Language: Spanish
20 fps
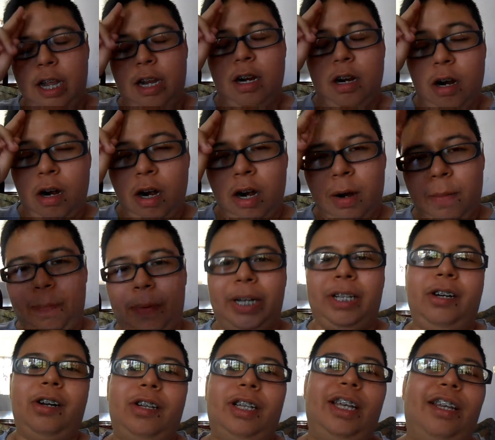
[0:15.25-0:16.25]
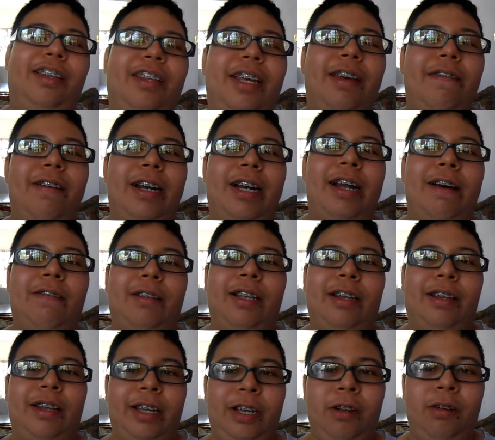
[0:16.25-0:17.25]
Compatriotas
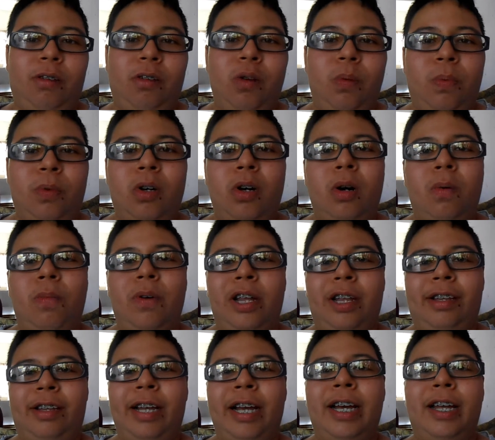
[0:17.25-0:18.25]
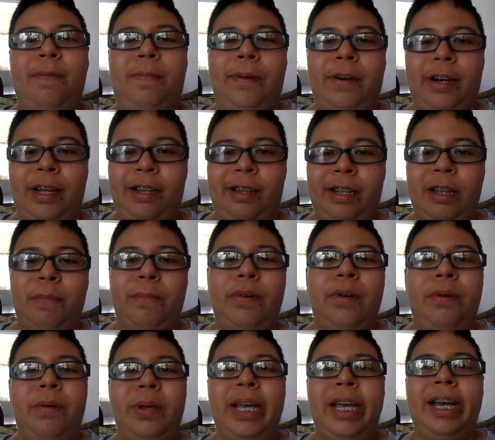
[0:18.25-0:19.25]
cibernautas de YouTube, ¿cómo están? Espero que estén
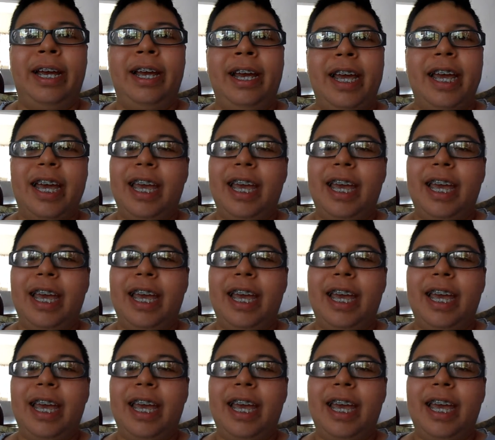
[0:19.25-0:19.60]
muy bien.